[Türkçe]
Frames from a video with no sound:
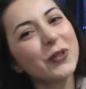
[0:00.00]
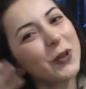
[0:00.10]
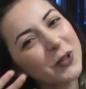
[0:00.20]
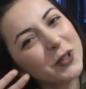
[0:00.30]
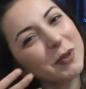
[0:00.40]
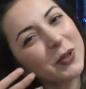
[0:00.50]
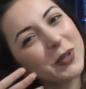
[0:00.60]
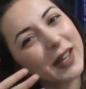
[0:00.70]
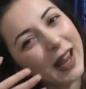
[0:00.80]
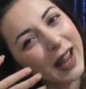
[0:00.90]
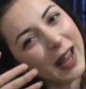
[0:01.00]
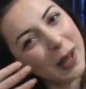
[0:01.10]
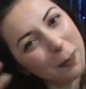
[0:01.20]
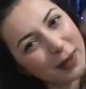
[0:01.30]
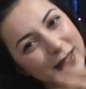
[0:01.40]
görüşmek üzere.
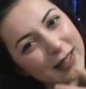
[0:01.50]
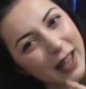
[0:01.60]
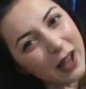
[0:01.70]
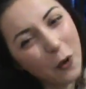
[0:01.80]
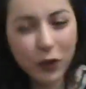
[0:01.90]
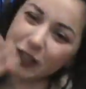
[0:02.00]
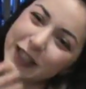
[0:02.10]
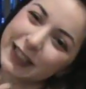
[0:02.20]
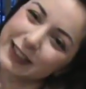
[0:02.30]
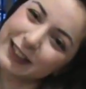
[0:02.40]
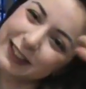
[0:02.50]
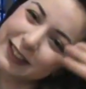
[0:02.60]
Hepinize hoşçakalın.